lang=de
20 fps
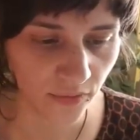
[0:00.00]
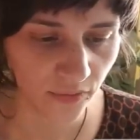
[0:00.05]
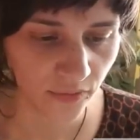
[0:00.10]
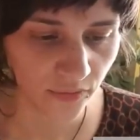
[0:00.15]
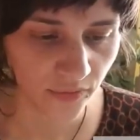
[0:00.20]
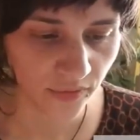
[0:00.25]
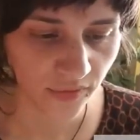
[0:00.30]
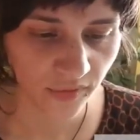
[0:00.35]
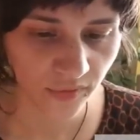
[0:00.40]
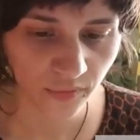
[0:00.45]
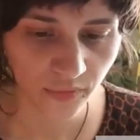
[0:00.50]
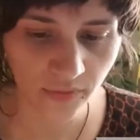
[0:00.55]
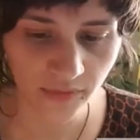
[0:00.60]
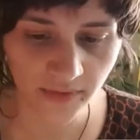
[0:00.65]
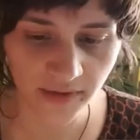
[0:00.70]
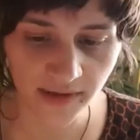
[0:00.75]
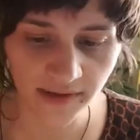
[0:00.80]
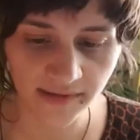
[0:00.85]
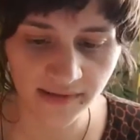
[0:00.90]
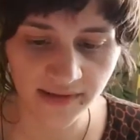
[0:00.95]
Und
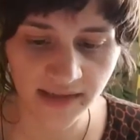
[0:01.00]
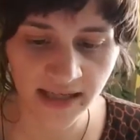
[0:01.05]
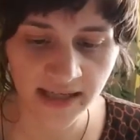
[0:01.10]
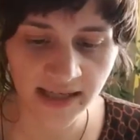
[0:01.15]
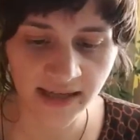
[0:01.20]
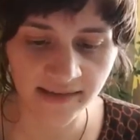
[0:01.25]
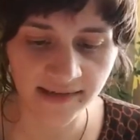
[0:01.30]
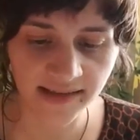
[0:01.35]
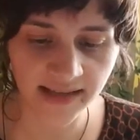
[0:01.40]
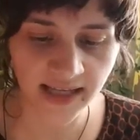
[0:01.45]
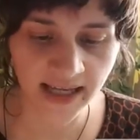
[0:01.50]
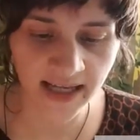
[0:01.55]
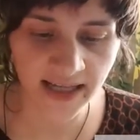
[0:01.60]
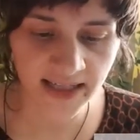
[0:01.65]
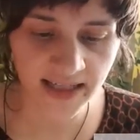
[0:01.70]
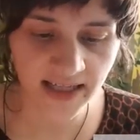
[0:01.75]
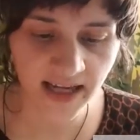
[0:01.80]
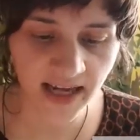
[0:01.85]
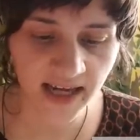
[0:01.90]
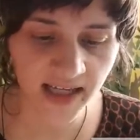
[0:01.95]
so ist denn das
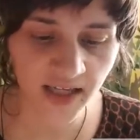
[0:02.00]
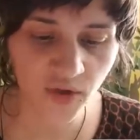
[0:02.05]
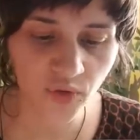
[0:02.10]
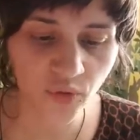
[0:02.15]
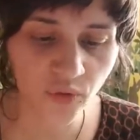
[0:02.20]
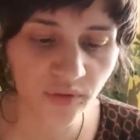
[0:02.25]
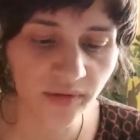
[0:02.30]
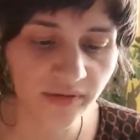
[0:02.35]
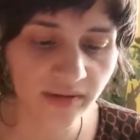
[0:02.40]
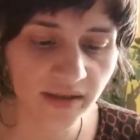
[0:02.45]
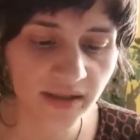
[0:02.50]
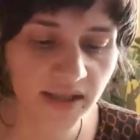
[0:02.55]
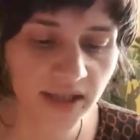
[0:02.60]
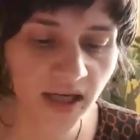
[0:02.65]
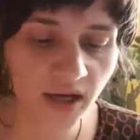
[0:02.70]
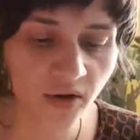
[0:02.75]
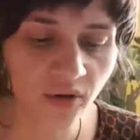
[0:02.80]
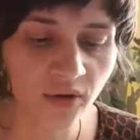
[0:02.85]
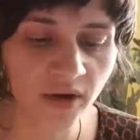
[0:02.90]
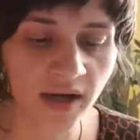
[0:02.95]
Geld ein
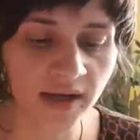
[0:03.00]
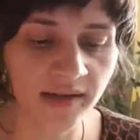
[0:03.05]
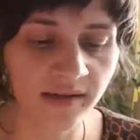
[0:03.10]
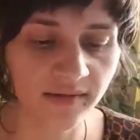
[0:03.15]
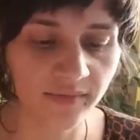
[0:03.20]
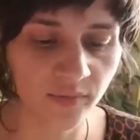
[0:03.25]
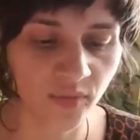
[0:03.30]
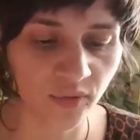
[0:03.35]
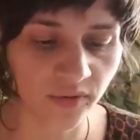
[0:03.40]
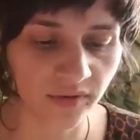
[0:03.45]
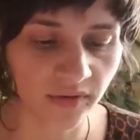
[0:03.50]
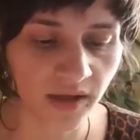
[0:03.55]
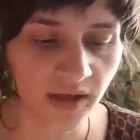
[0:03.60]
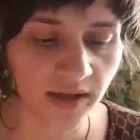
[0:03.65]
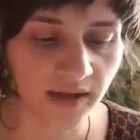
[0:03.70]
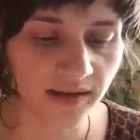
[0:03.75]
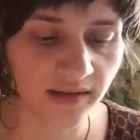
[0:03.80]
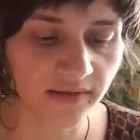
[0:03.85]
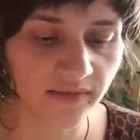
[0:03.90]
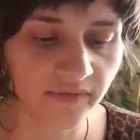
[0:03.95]
künstlicher Organismus.
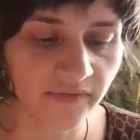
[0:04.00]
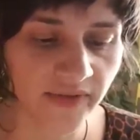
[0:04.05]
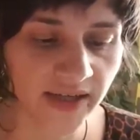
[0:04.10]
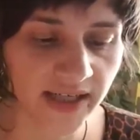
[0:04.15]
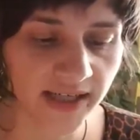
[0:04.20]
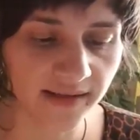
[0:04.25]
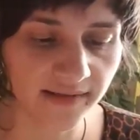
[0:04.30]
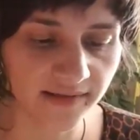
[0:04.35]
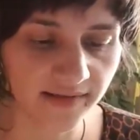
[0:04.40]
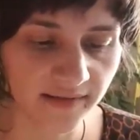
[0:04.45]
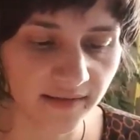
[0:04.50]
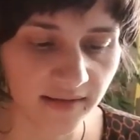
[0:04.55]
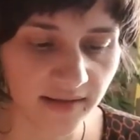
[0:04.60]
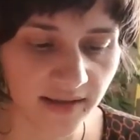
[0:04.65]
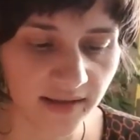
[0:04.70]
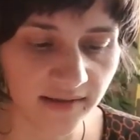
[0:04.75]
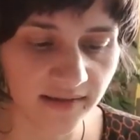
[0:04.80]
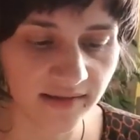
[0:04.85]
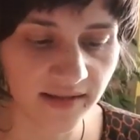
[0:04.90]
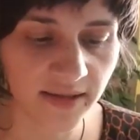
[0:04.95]
Es wächst,
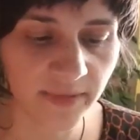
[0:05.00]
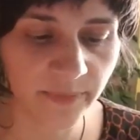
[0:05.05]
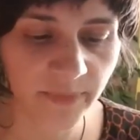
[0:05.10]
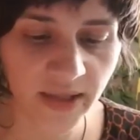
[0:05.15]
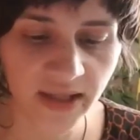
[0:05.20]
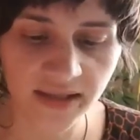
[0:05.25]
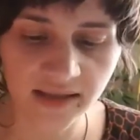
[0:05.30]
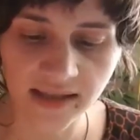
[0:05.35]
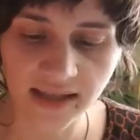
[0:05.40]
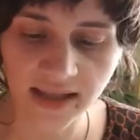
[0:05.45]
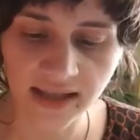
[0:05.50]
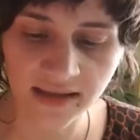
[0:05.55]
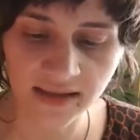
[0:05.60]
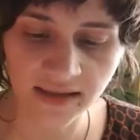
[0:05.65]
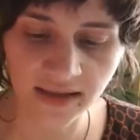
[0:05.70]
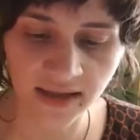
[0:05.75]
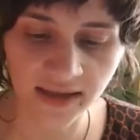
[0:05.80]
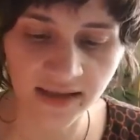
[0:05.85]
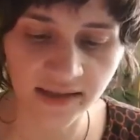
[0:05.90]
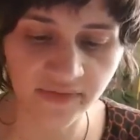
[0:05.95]
es gebiert
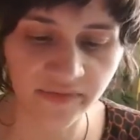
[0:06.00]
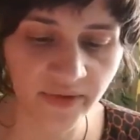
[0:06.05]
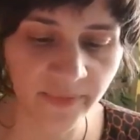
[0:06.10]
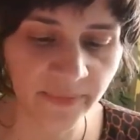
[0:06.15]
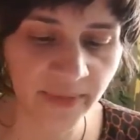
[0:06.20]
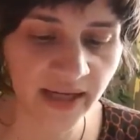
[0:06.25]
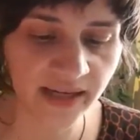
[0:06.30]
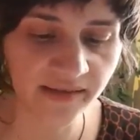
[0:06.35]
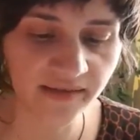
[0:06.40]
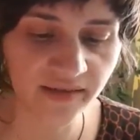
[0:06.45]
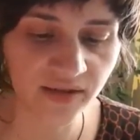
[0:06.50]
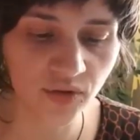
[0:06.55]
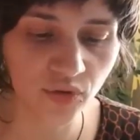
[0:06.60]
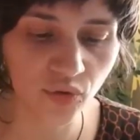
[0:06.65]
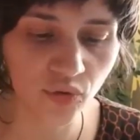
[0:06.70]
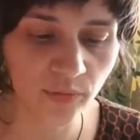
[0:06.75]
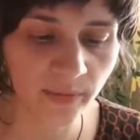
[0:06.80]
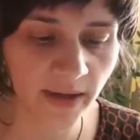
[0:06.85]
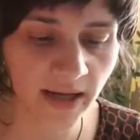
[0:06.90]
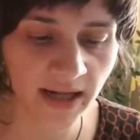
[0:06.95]
Kinder, es vermehrt sich
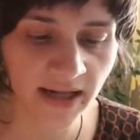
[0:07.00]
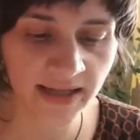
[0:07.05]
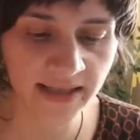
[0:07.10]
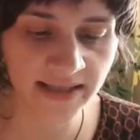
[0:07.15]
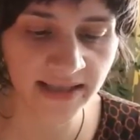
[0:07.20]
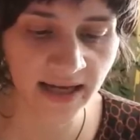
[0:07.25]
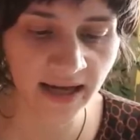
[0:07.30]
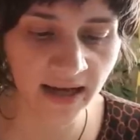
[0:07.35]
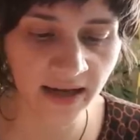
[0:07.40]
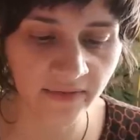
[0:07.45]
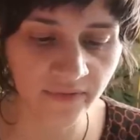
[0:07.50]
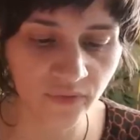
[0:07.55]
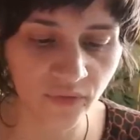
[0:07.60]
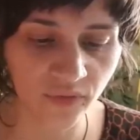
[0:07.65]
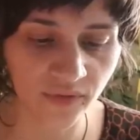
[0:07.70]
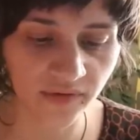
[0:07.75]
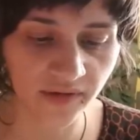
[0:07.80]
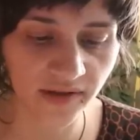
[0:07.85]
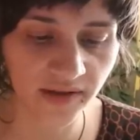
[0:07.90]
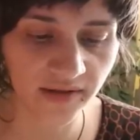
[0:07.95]
überall da,
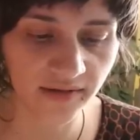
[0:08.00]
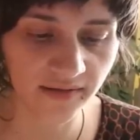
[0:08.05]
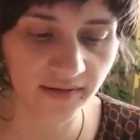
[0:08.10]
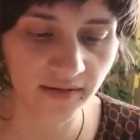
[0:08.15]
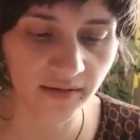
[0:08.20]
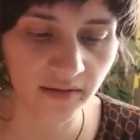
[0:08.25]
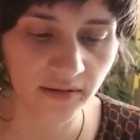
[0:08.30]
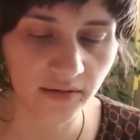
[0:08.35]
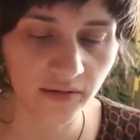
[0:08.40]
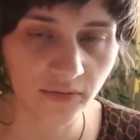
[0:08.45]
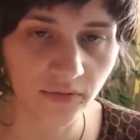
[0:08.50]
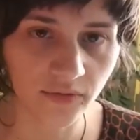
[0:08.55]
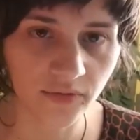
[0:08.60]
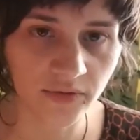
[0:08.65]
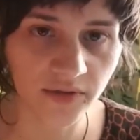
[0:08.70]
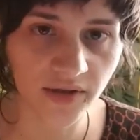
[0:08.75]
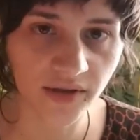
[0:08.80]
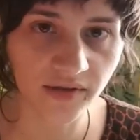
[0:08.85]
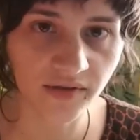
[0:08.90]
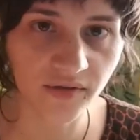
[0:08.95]
wo es ist
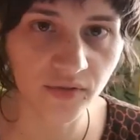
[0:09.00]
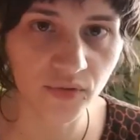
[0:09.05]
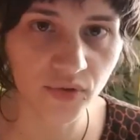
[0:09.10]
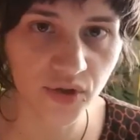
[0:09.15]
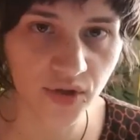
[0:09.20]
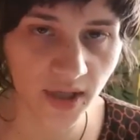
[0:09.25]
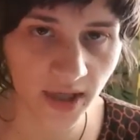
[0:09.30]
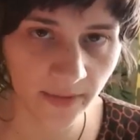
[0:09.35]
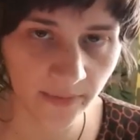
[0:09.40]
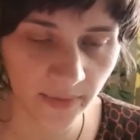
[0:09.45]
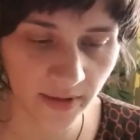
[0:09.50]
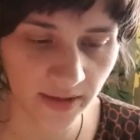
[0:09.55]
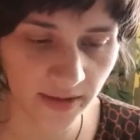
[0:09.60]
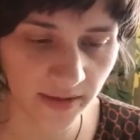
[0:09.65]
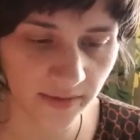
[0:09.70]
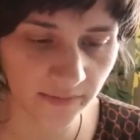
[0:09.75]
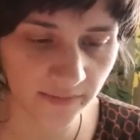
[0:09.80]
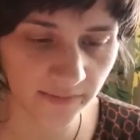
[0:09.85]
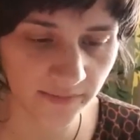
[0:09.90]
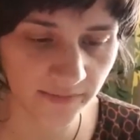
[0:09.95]
und ist
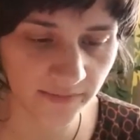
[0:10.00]
unsterblich.